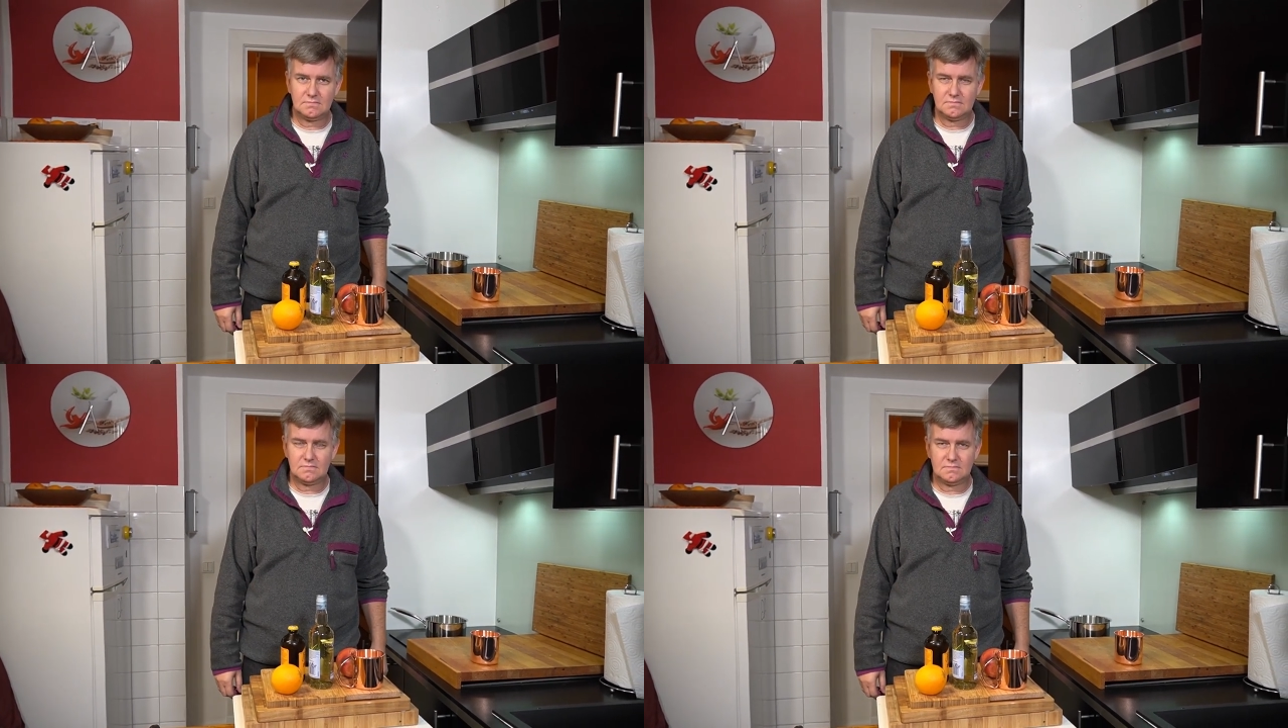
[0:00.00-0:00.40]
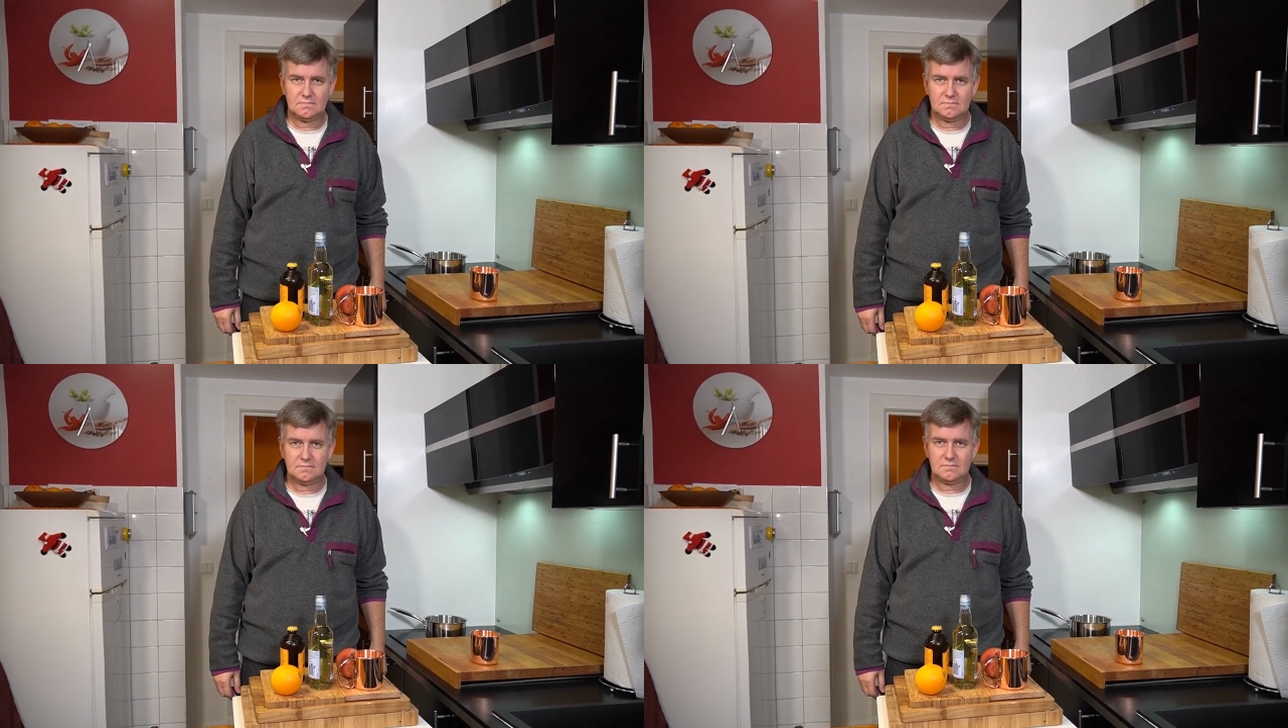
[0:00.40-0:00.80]

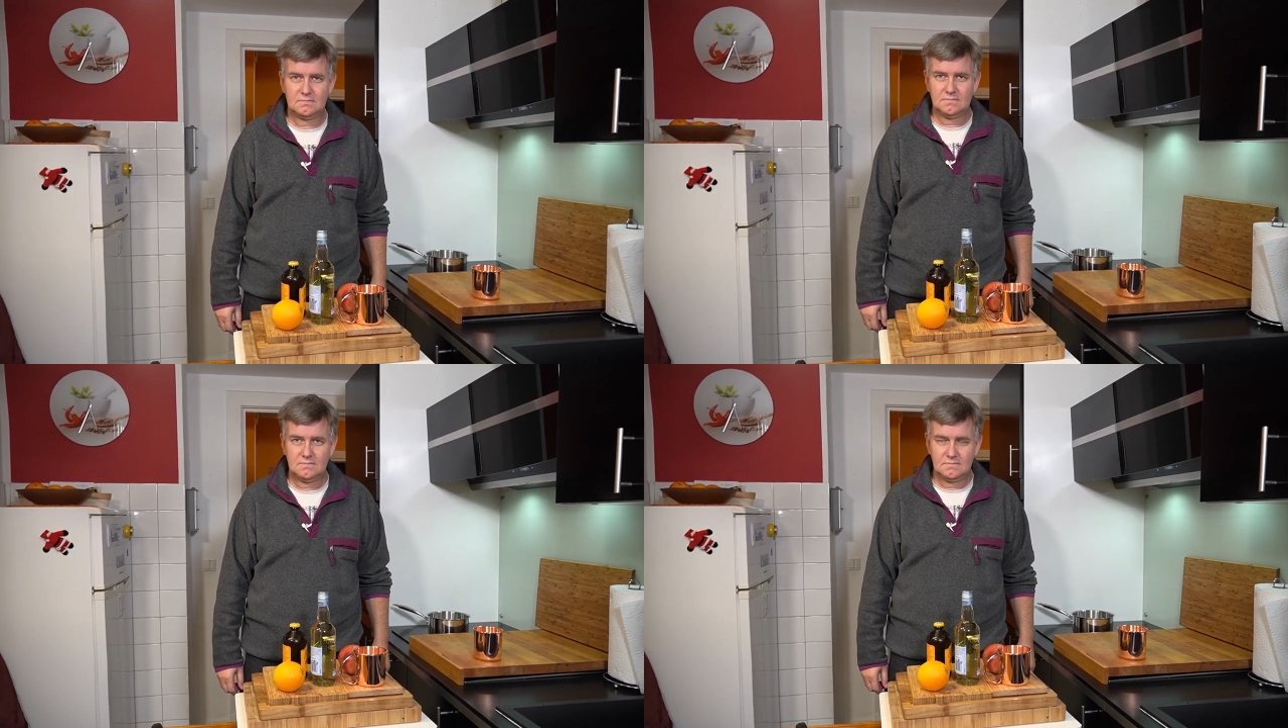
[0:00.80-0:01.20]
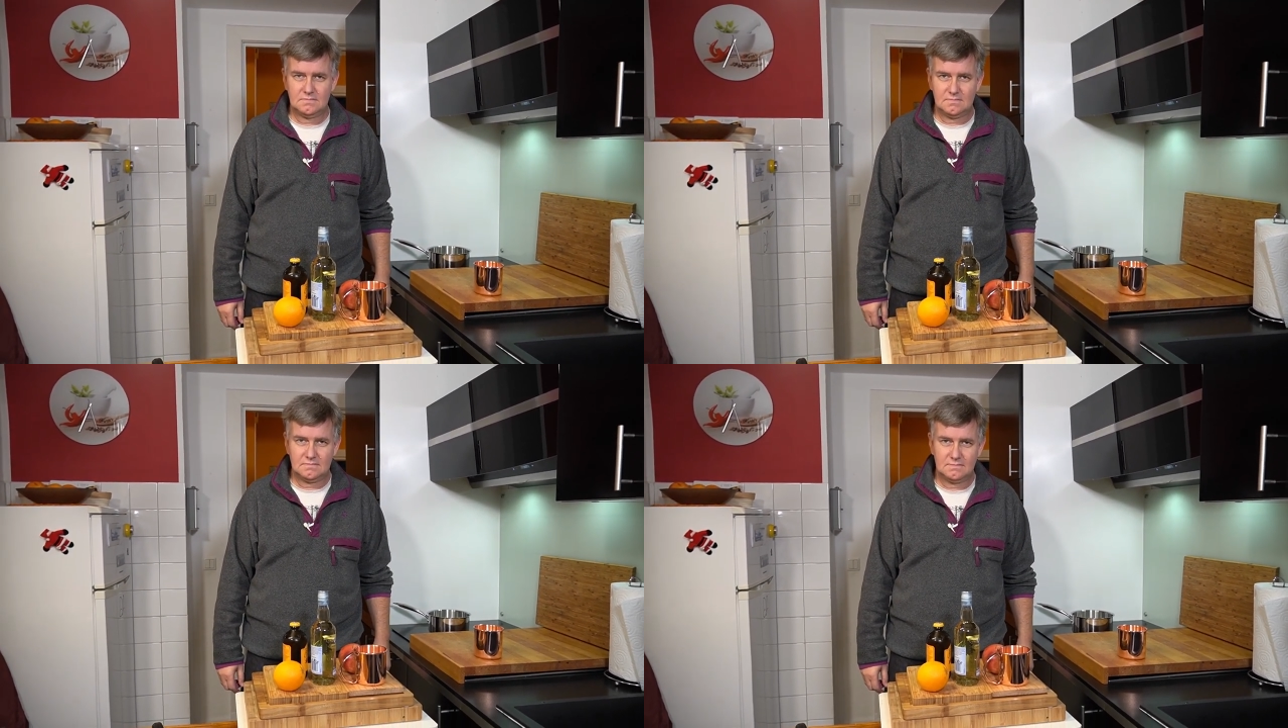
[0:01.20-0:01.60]
Äh,
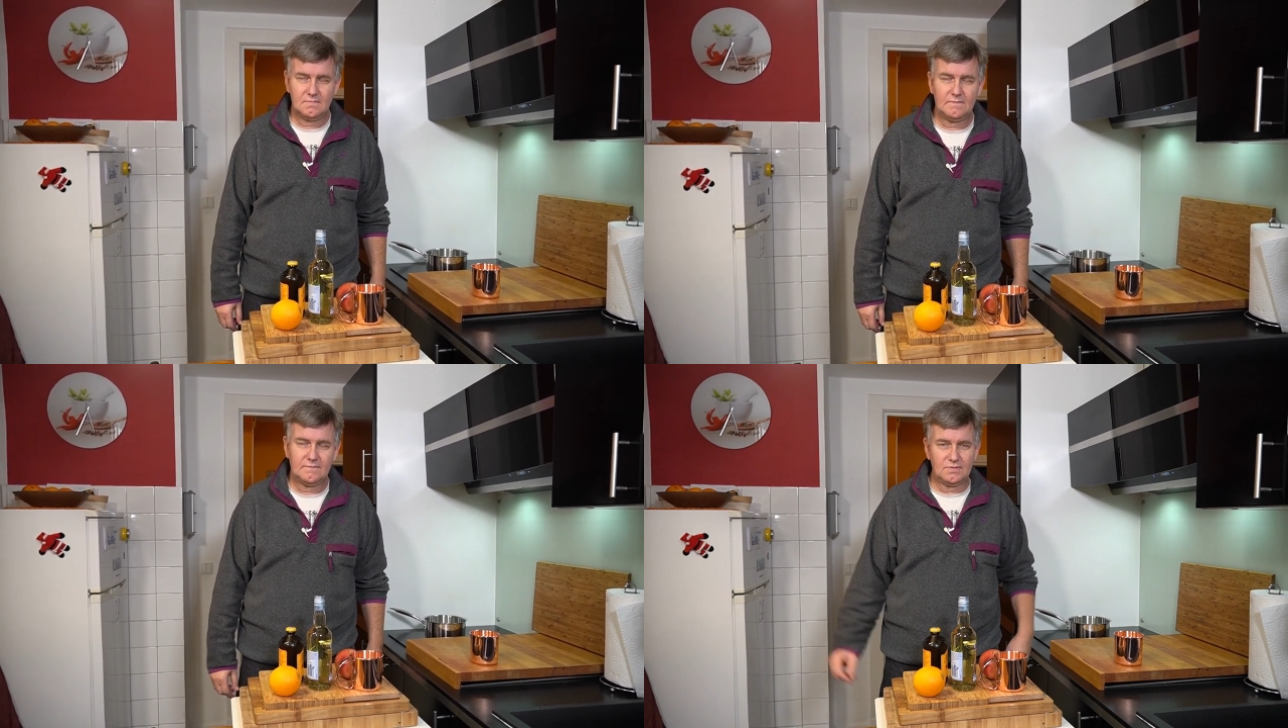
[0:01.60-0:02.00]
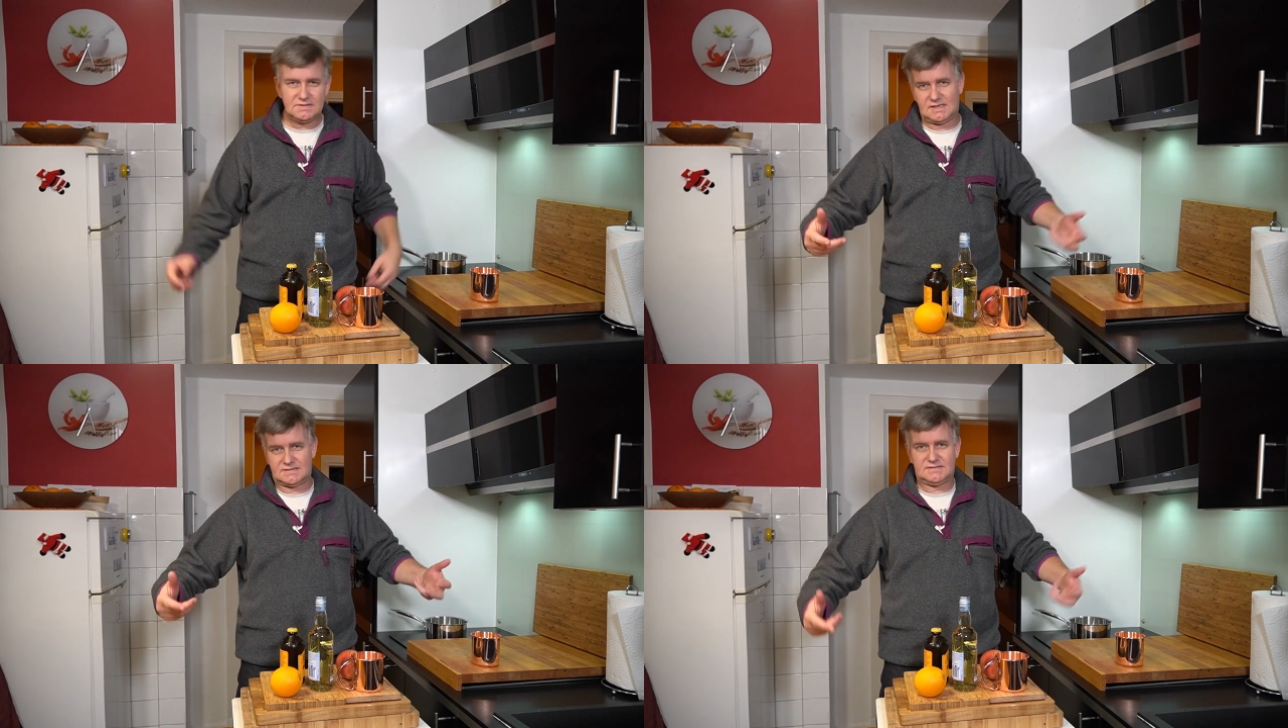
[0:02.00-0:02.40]
ja. Wo
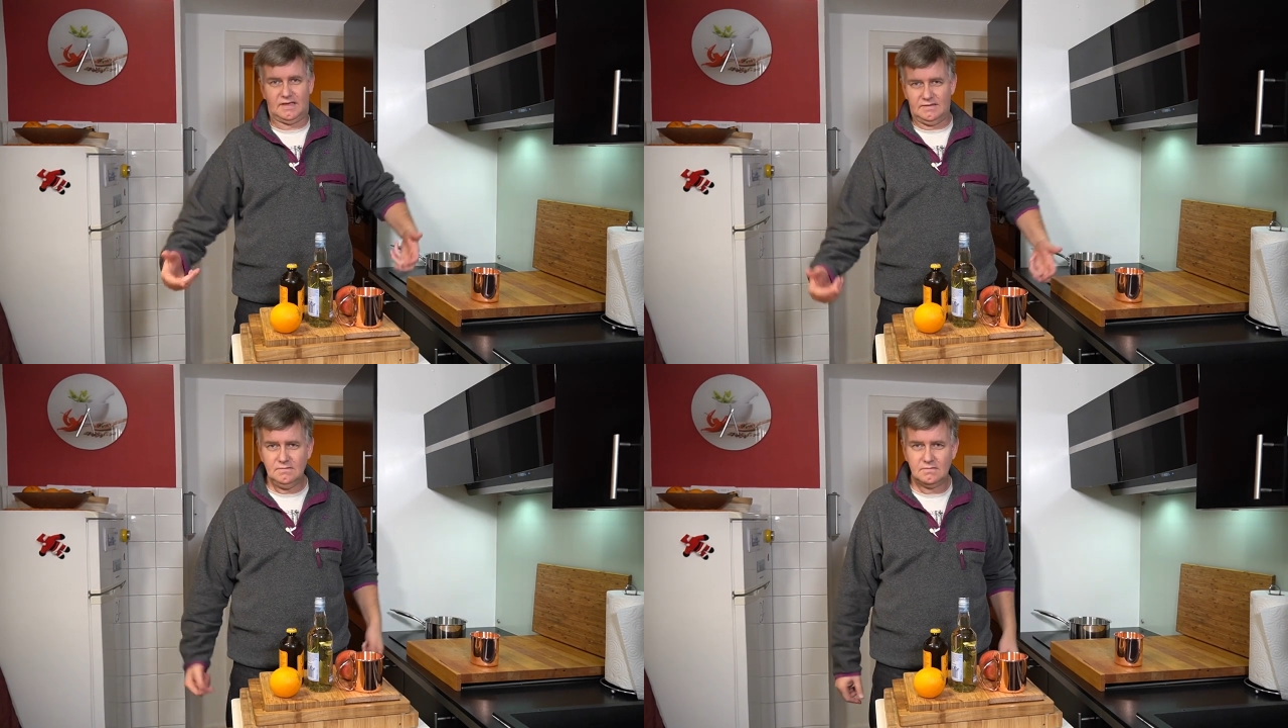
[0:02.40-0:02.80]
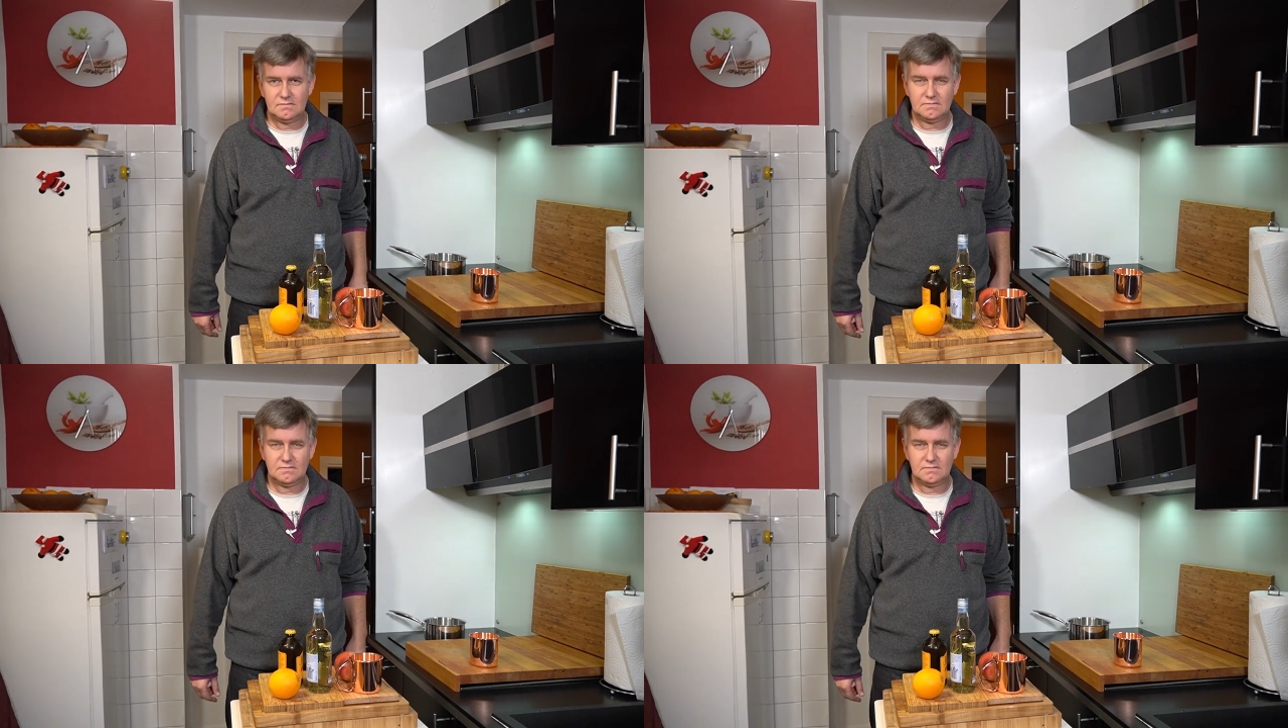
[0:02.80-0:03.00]
ist das denn?